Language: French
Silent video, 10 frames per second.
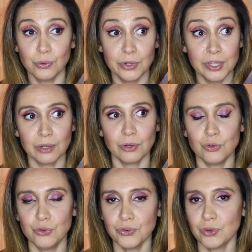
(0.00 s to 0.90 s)

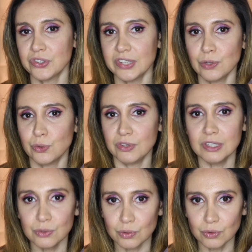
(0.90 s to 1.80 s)
lire du français
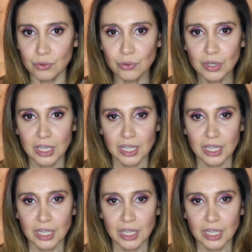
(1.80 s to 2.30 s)
aussi soutenu.